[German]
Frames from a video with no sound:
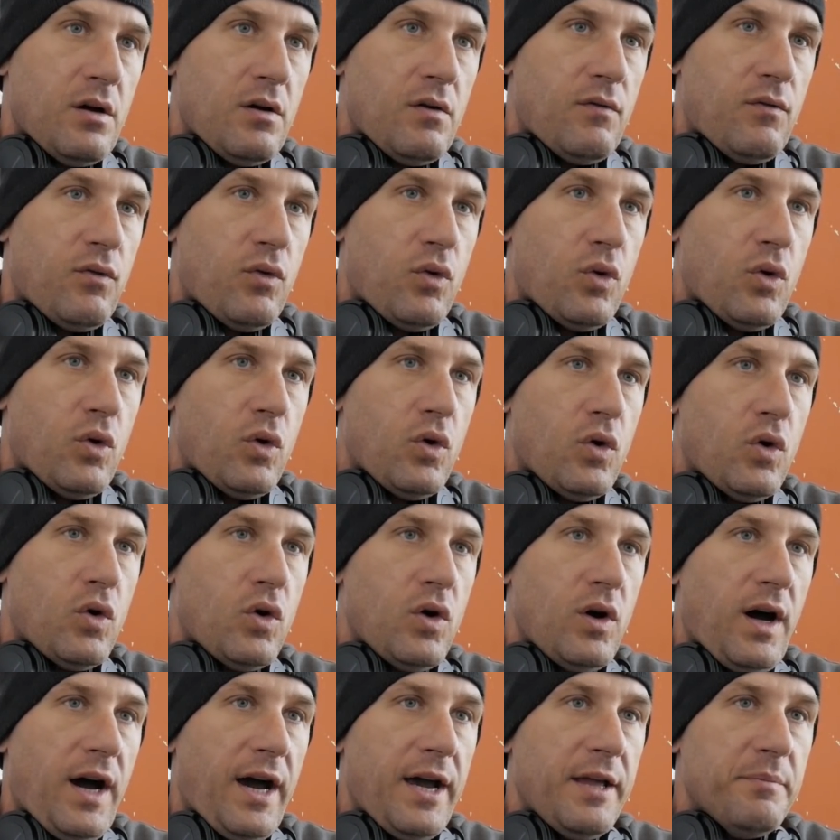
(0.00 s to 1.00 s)

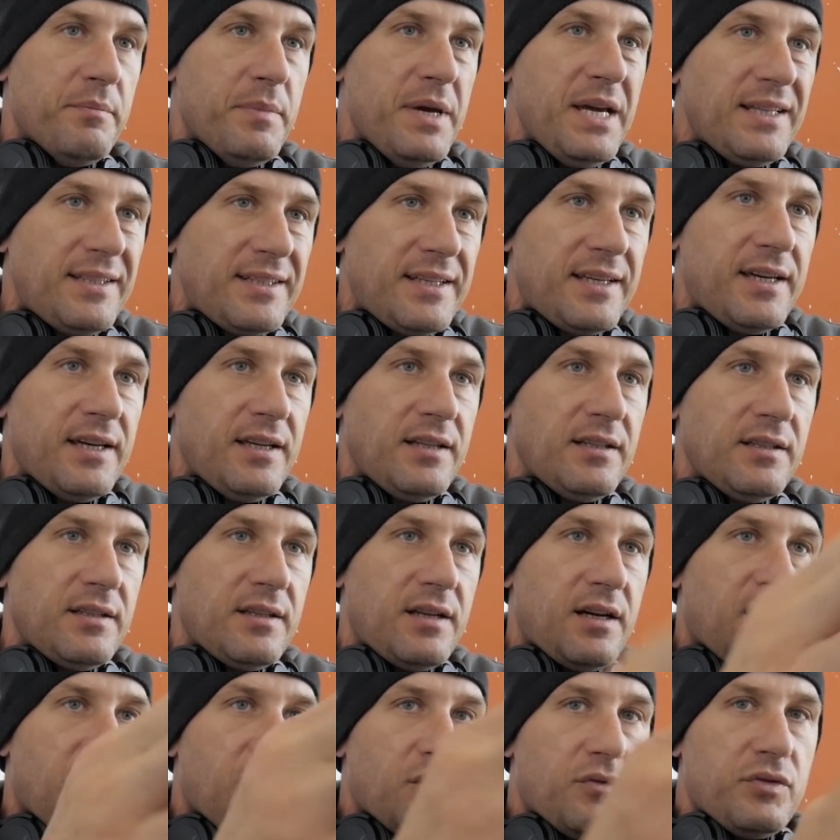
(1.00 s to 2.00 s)
wo ein Mädchen
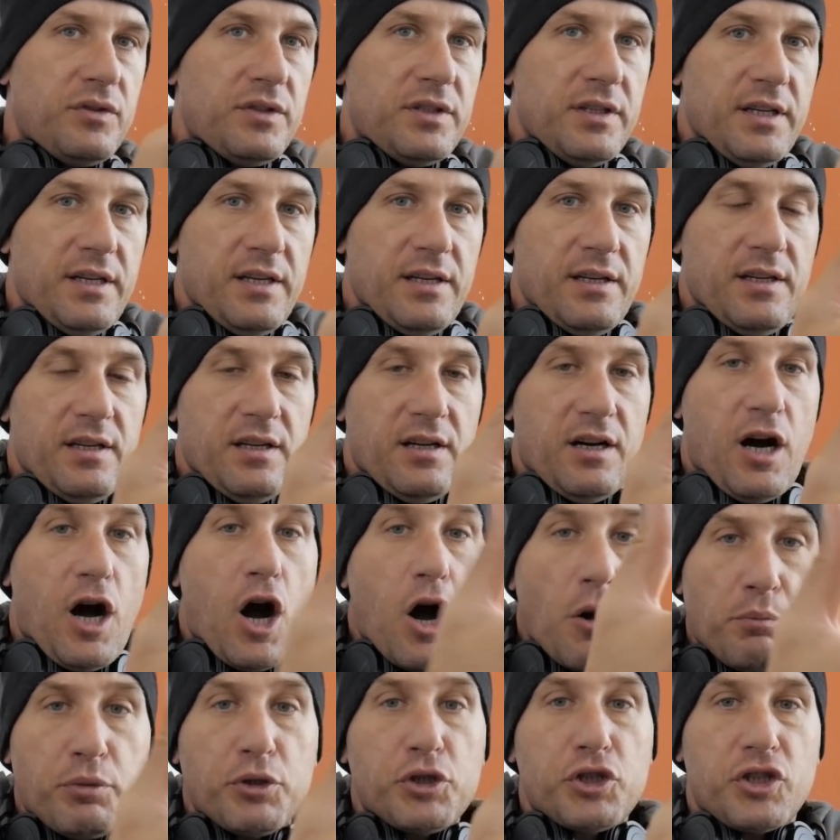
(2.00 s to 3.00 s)
auf der
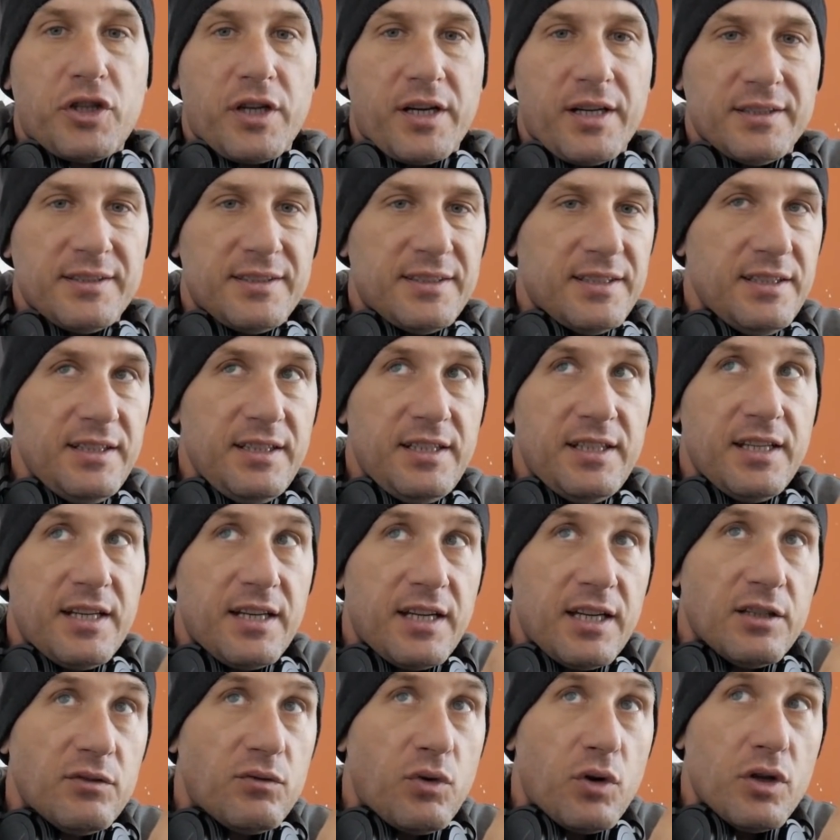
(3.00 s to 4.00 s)
Hauptstraße, nicht
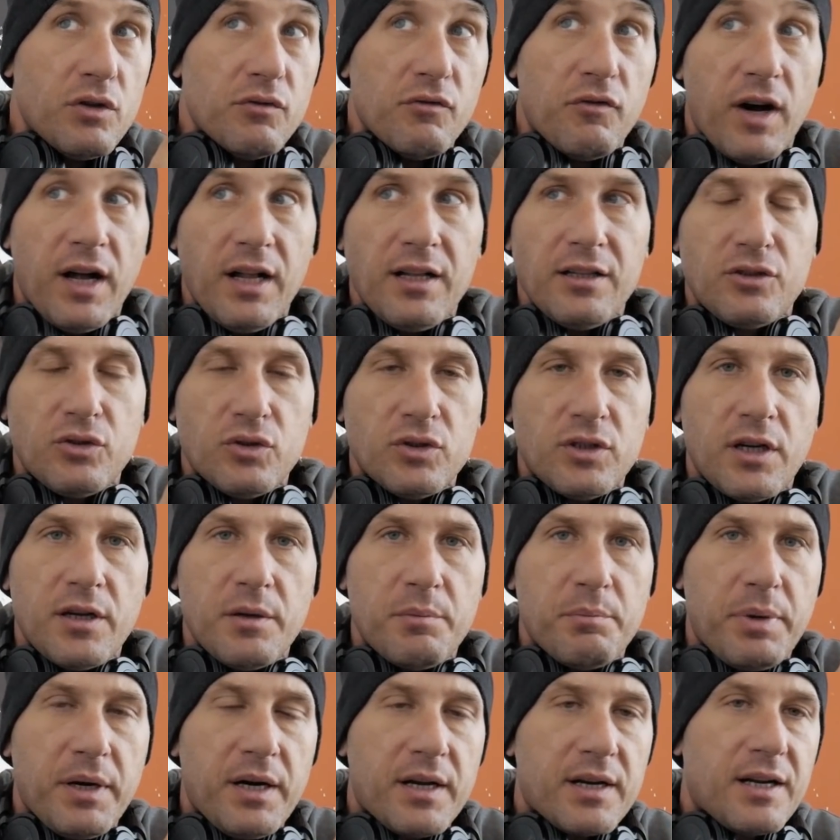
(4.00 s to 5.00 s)
irgendwo im Wald oder
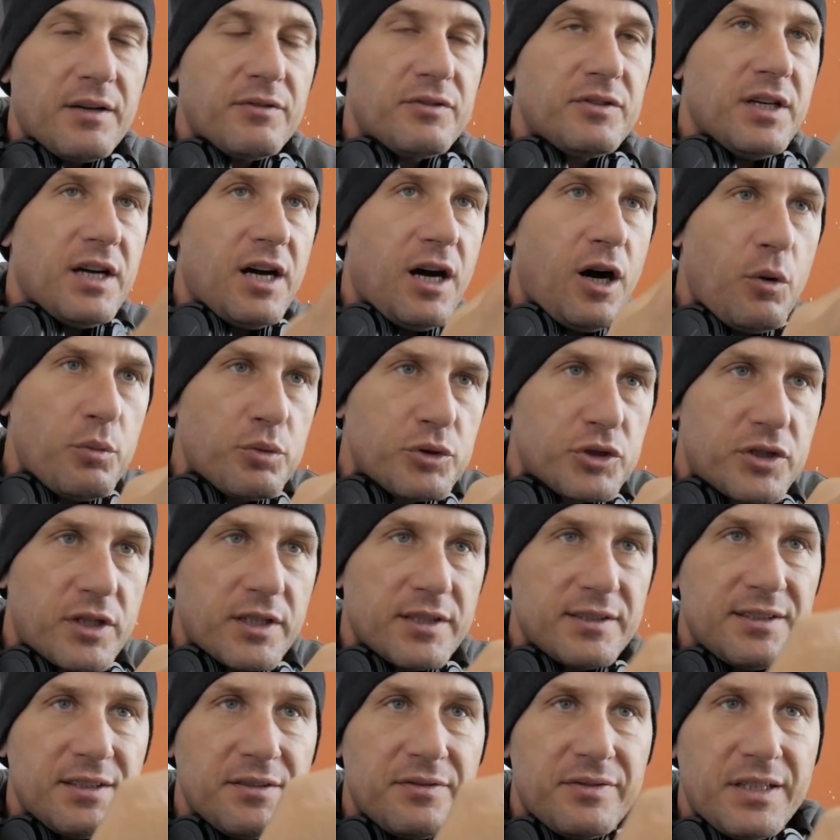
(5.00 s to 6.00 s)
im Park, auf der
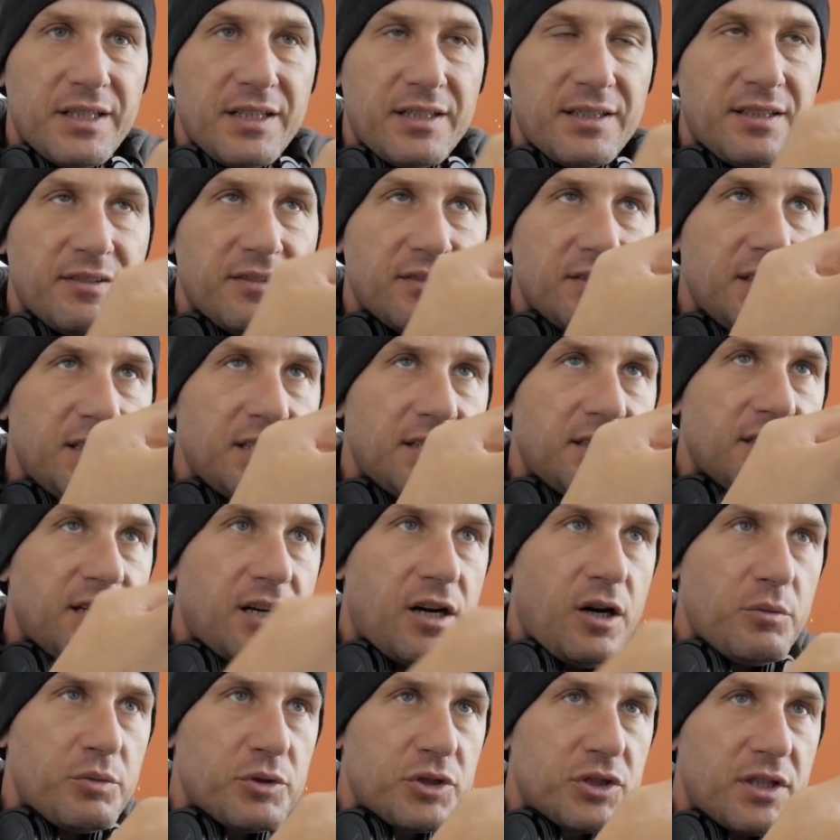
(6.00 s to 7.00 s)
Hauptstraße, frequentierte
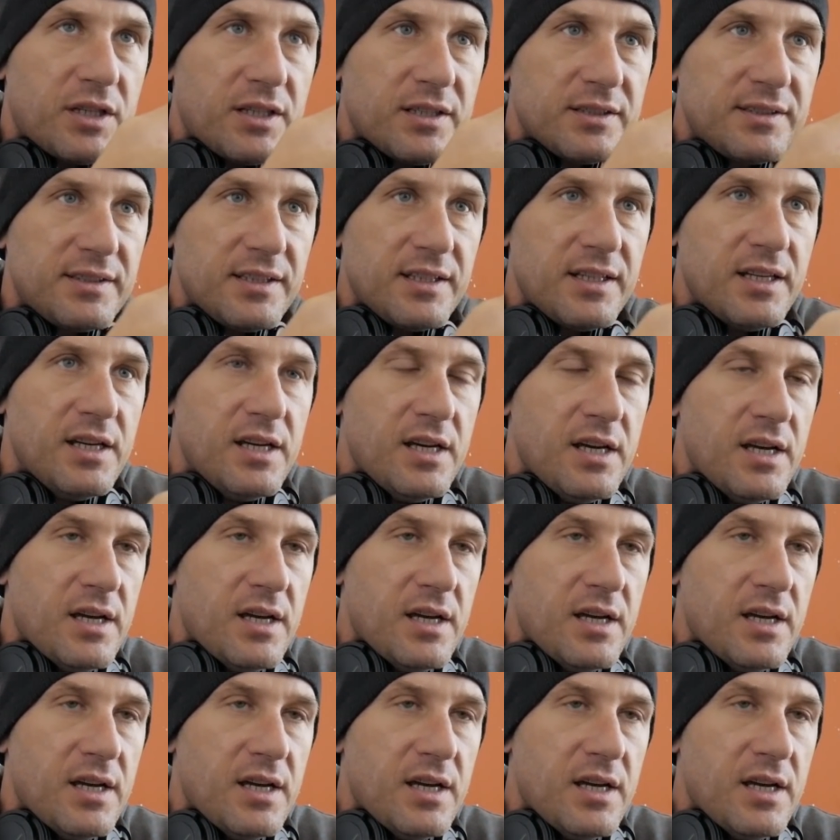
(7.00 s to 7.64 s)
Hauptstraße,